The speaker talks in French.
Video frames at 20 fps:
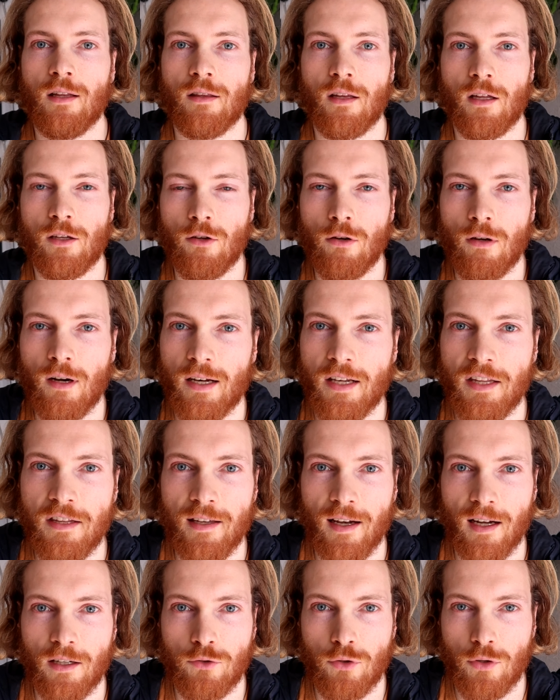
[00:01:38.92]
D'ailleurs, la
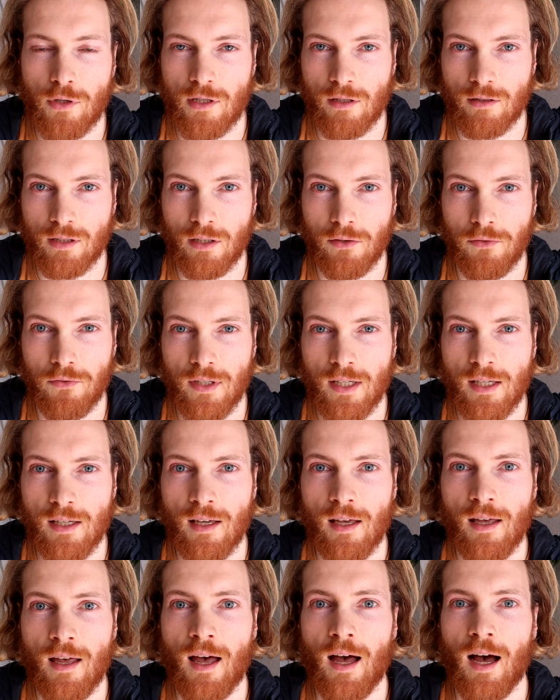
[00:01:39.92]
littérature
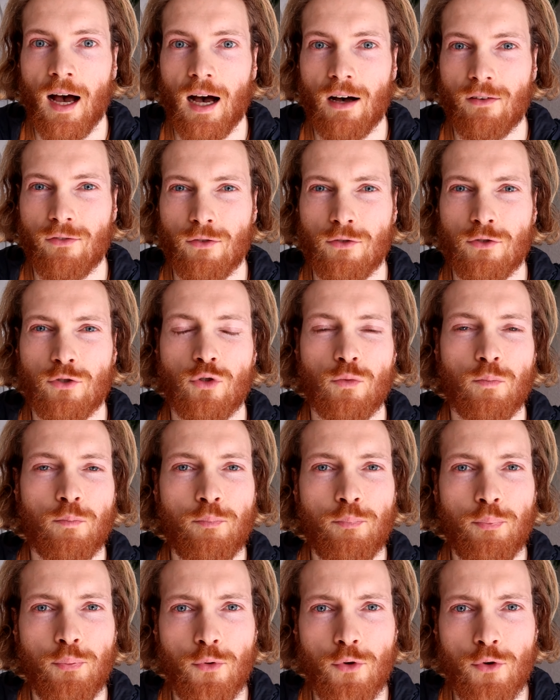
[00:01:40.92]
scientifique avance de
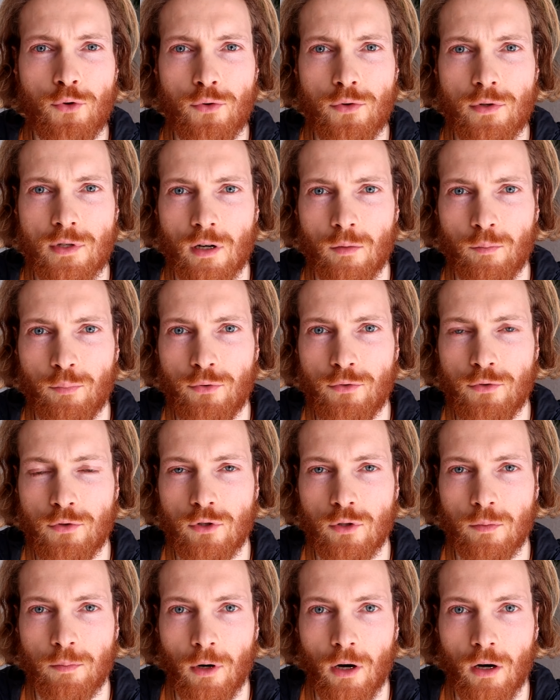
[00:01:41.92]
plus en
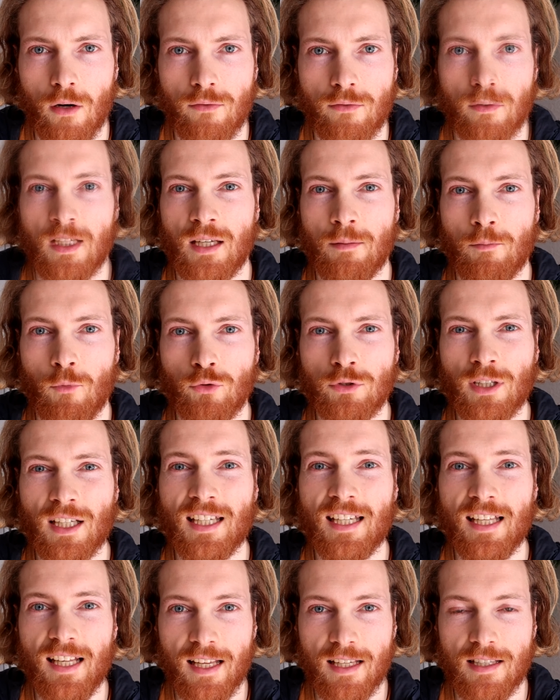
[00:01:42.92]
plus de preuves qui
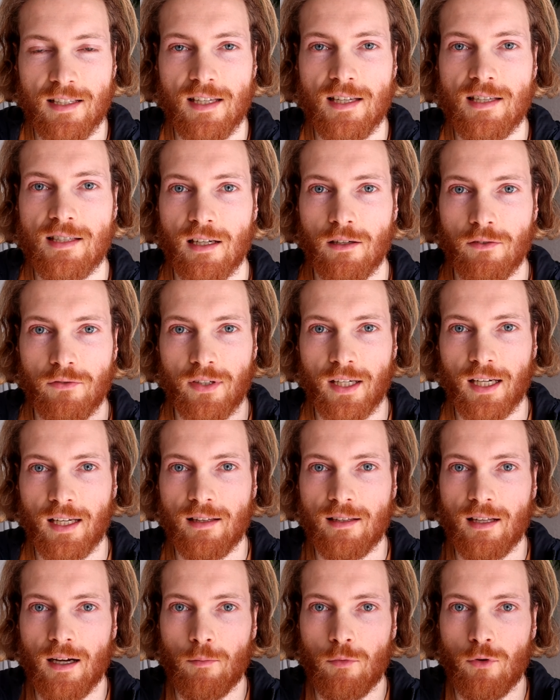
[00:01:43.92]
montrent qu'il existe un
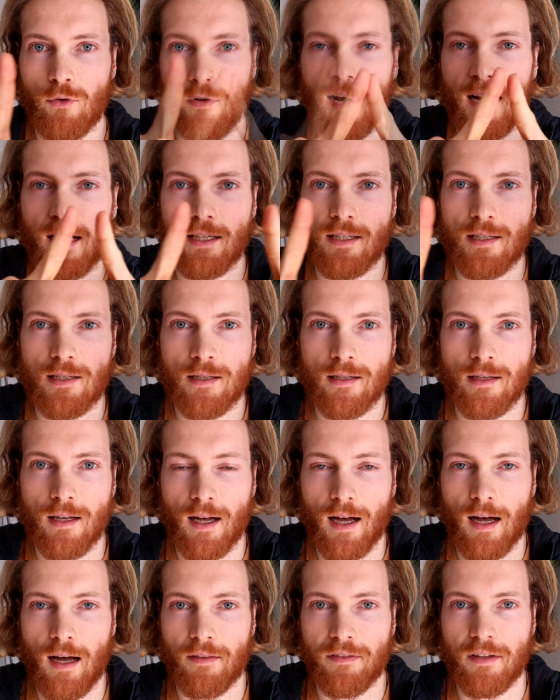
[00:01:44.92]
véritable axe
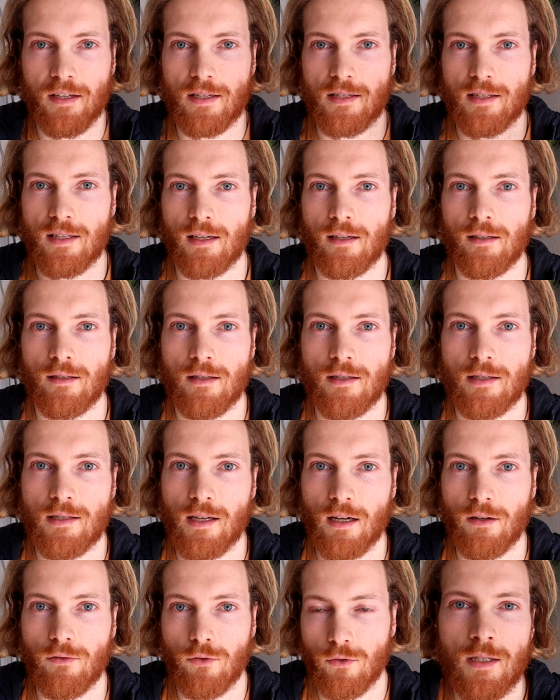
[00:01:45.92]

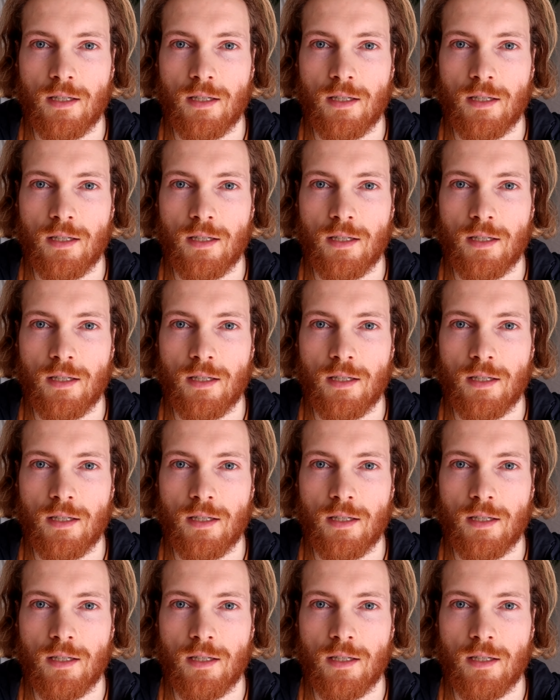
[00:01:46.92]
intestin-cerveau.